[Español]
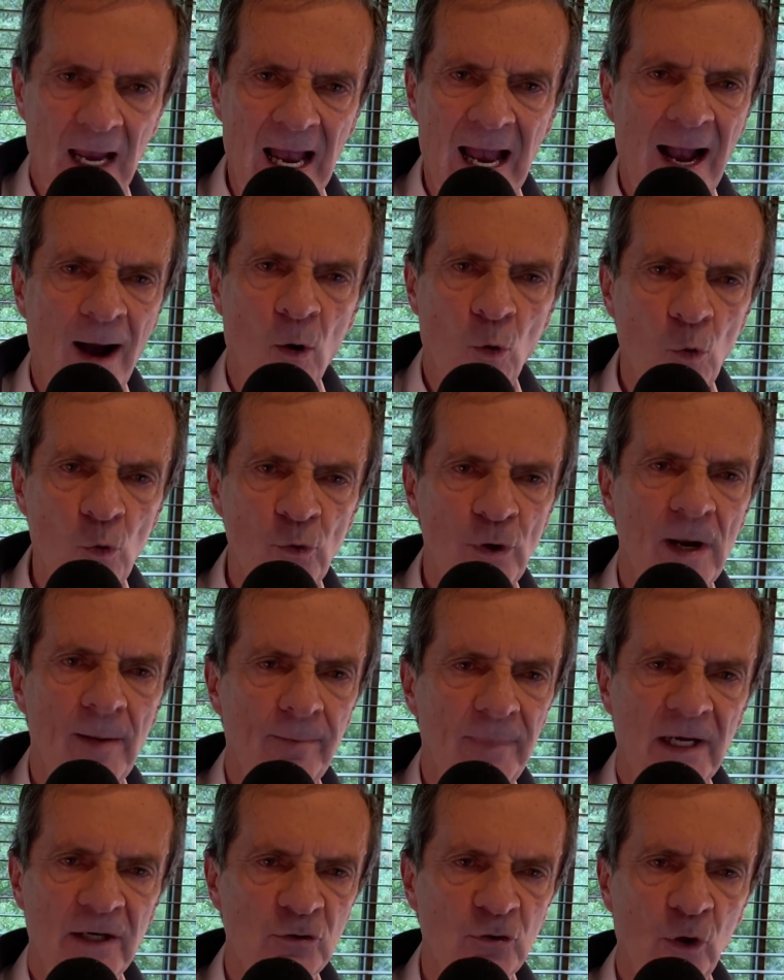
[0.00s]
a una
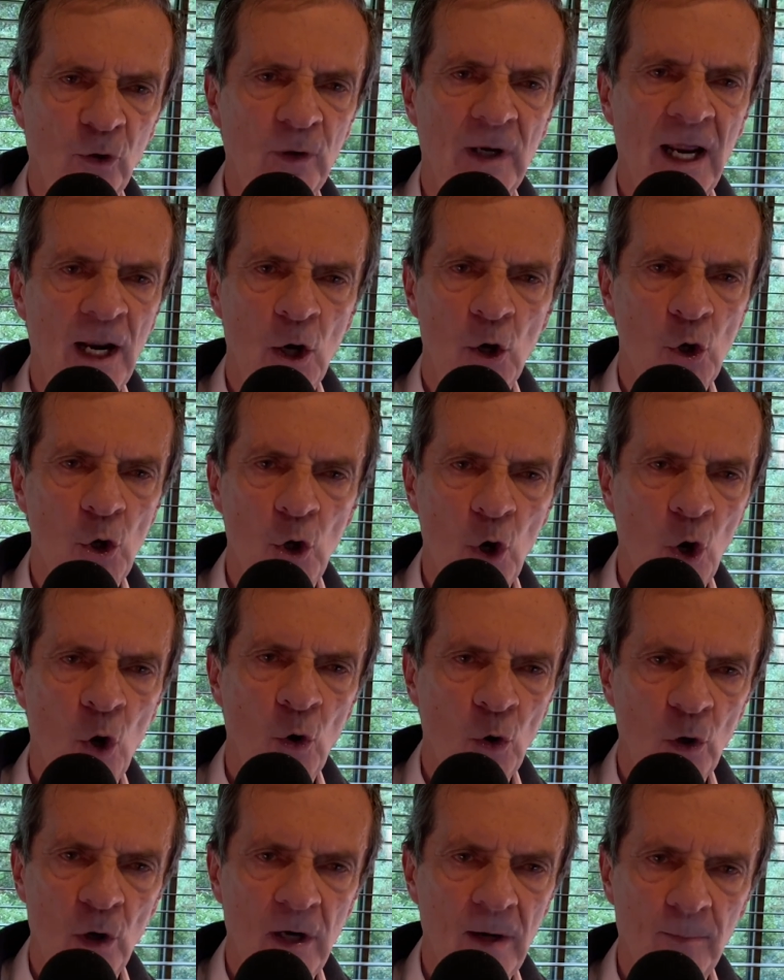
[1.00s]
persona
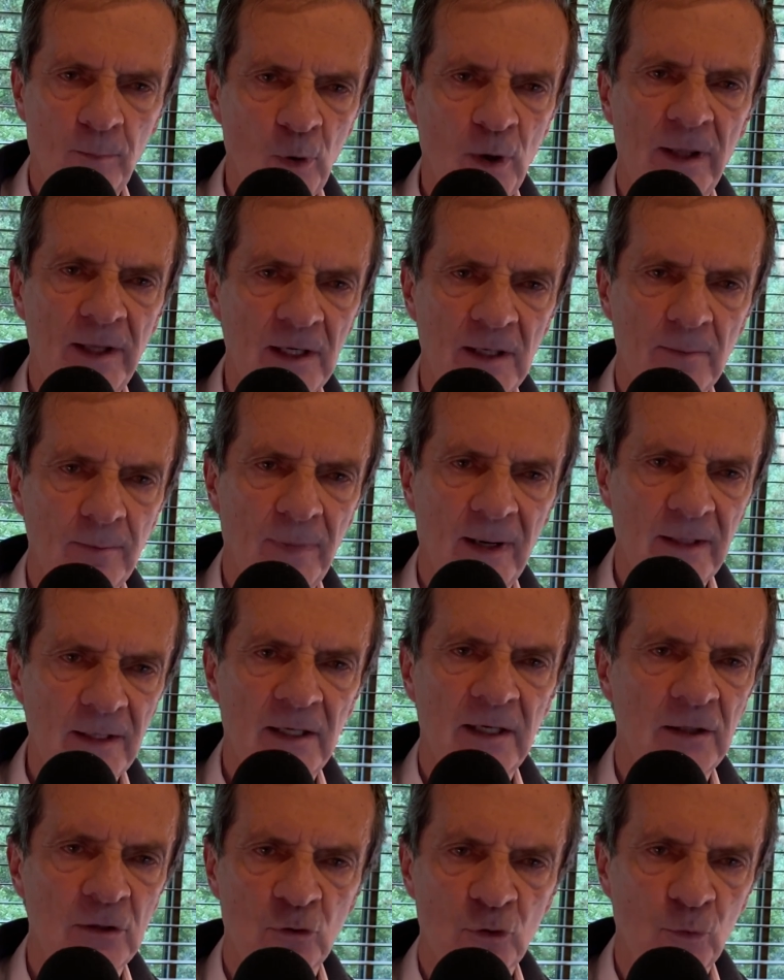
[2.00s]
no le pueden
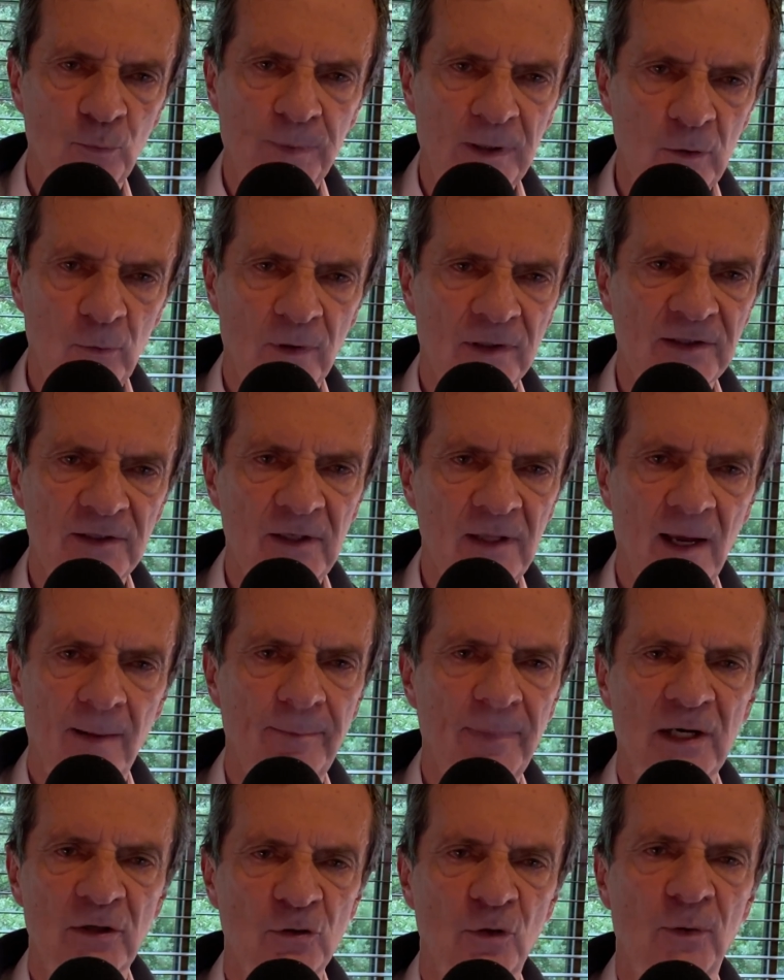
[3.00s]
invadir su privacidad
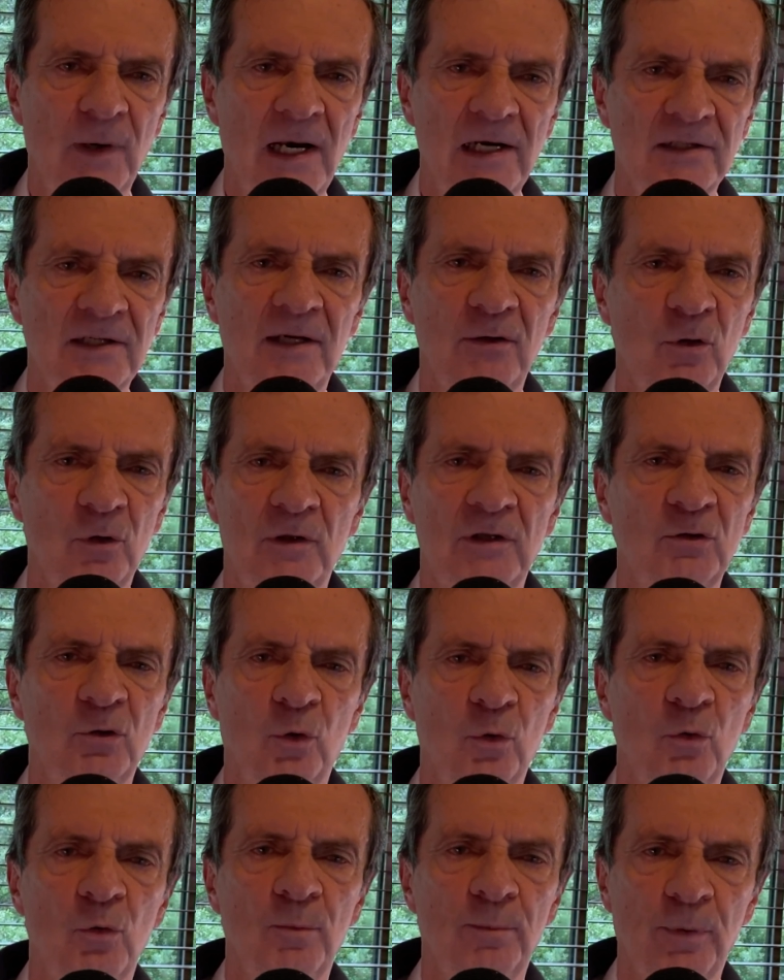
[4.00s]
personal, sino dentro
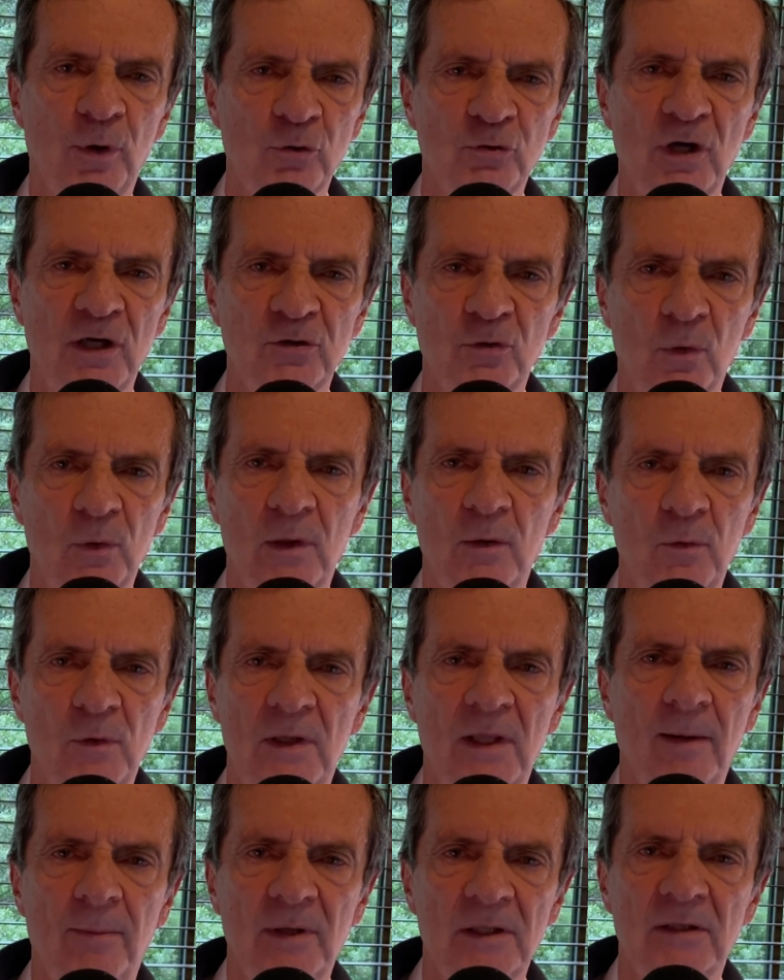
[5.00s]
de un proceso
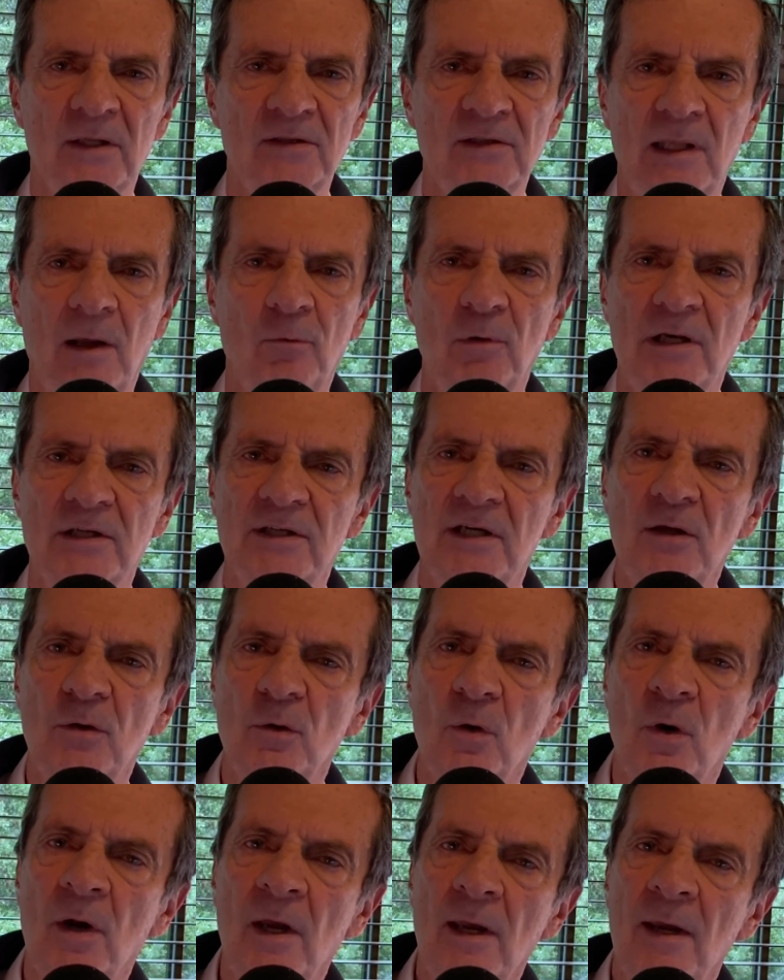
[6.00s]
debidamente
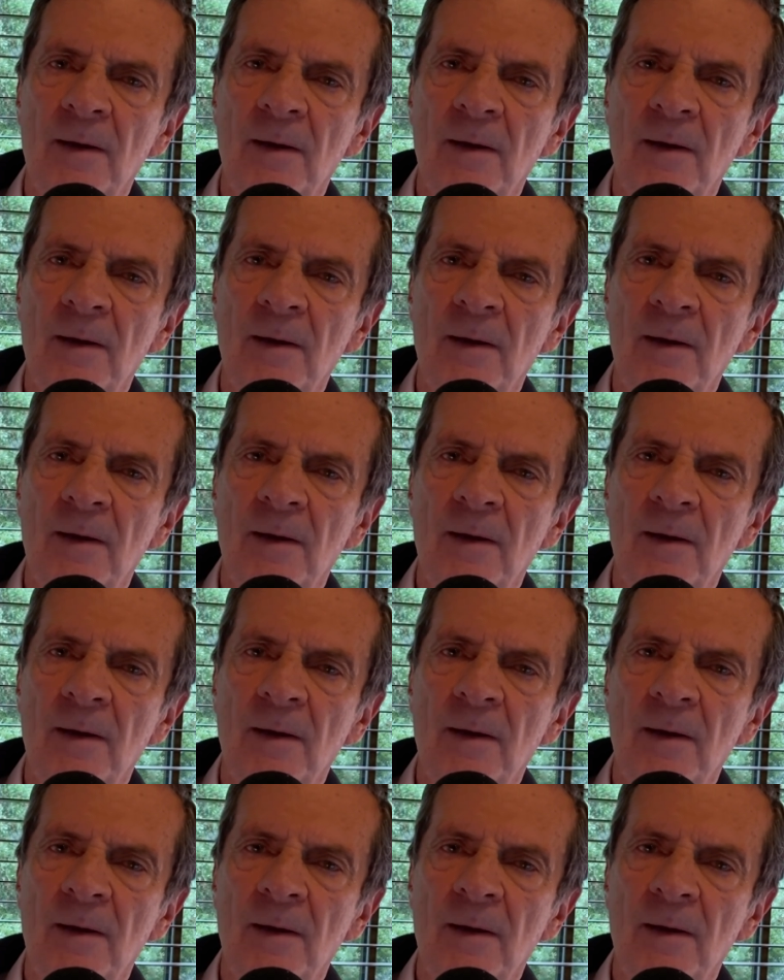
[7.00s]
establecido.